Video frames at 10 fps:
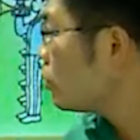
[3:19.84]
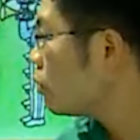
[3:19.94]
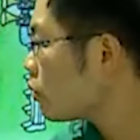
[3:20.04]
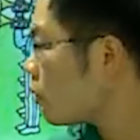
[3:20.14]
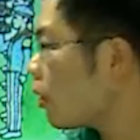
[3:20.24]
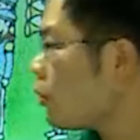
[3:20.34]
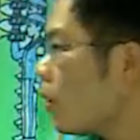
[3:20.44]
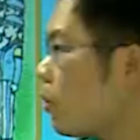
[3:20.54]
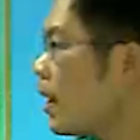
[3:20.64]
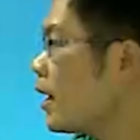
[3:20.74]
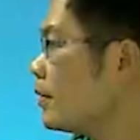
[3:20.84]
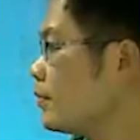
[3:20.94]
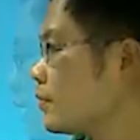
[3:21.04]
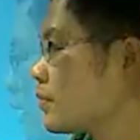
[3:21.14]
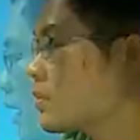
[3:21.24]
如果我问
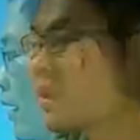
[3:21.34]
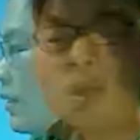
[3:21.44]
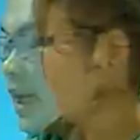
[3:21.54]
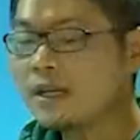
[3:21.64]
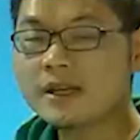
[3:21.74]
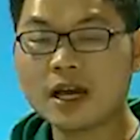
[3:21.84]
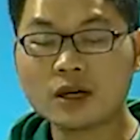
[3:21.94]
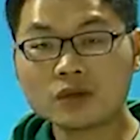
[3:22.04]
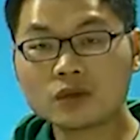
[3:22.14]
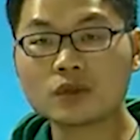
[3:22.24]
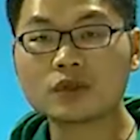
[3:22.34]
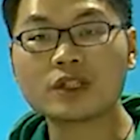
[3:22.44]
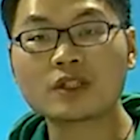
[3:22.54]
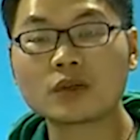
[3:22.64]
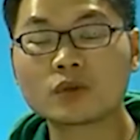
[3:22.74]
那两组
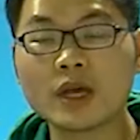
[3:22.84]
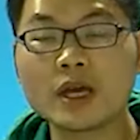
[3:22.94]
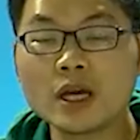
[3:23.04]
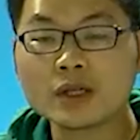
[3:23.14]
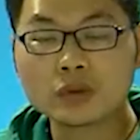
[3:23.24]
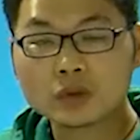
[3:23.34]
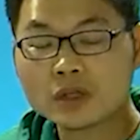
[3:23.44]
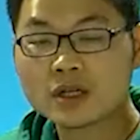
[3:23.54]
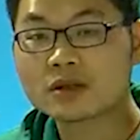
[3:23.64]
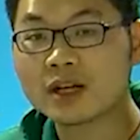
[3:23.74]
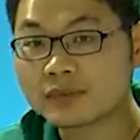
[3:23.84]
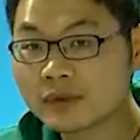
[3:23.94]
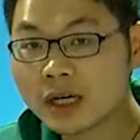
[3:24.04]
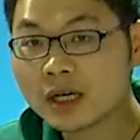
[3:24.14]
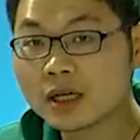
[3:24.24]
仪仗队有多少
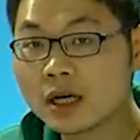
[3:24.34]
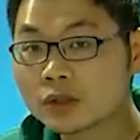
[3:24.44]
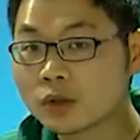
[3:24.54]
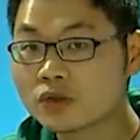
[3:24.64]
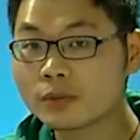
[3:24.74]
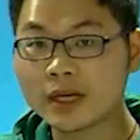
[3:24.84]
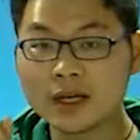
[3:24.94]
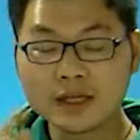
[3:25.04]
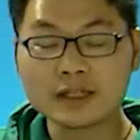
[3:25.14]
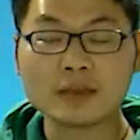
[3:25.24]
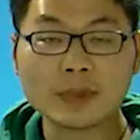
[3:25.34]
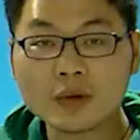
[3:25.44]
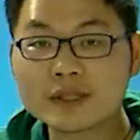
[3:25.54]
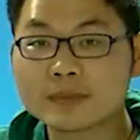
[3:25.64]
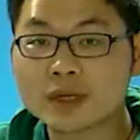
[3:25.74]
人呢？同学们，你
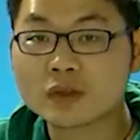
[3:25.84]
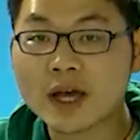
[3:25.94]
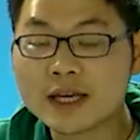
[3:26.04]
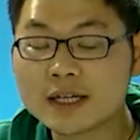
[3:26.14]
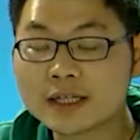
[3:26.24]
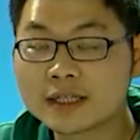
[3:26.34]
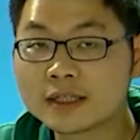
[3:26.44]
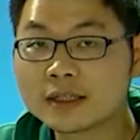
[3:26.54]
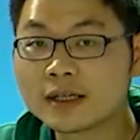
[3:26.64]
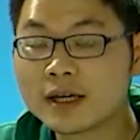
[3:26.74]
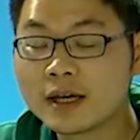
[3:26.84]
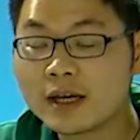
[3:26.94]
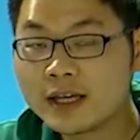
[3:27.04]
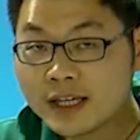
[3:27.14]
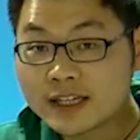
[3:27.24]
们会怎么算？
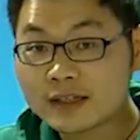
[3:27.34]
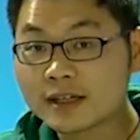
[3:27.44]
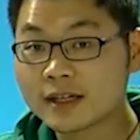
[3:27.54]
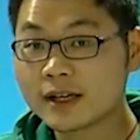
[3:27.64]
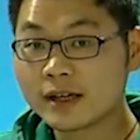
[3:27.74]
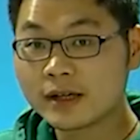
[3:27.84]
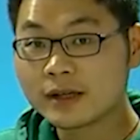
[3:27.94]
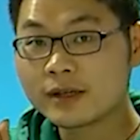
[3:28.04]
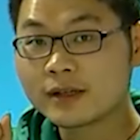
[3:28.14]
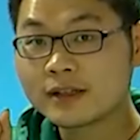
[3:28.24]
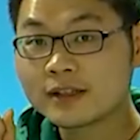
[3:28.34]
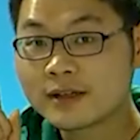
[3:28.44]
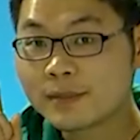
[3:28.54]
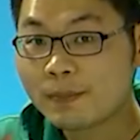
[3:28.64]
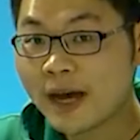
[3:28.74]
哎，
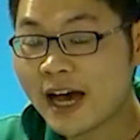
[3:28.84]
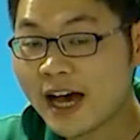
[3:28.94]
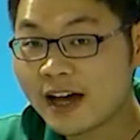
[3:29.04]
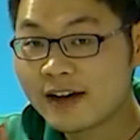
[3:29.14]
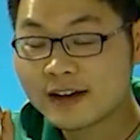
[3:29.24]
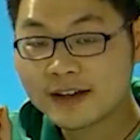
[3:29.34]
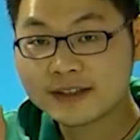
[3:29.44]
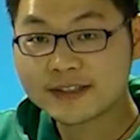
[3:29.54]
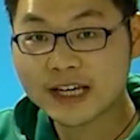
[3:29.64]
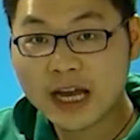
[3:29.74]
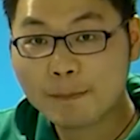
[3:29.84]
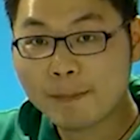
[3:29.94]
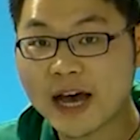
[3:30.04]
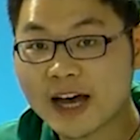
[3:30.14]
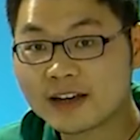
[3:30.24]
八加
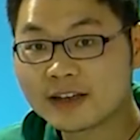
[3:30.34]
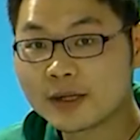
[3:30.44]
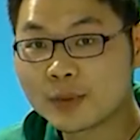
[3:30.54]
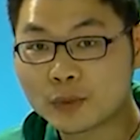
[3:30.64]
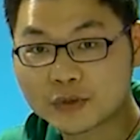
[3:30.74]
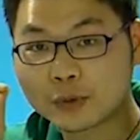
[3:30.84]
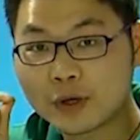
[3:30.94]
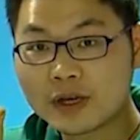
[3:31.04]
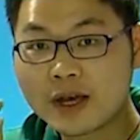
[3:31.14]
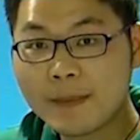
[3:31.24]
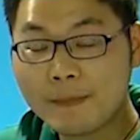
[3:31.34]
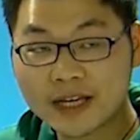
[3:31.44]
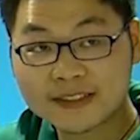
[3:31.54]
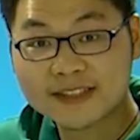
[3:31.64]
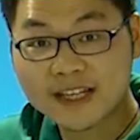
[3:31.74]
八，不错，
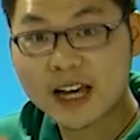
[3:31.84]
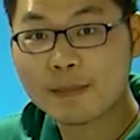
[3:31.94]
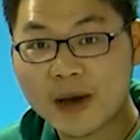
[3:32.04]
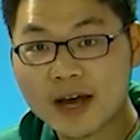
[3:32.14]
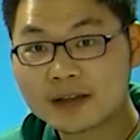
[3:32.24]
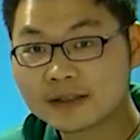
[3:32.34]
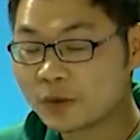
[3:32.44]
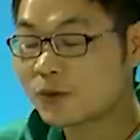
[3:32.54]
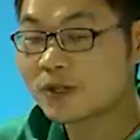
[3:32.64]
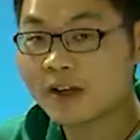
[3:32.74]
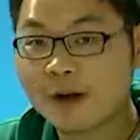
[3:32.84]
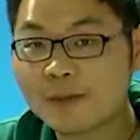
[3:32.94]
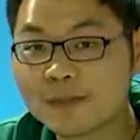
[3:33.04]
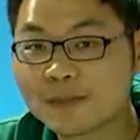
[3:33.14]
八加八等于多少？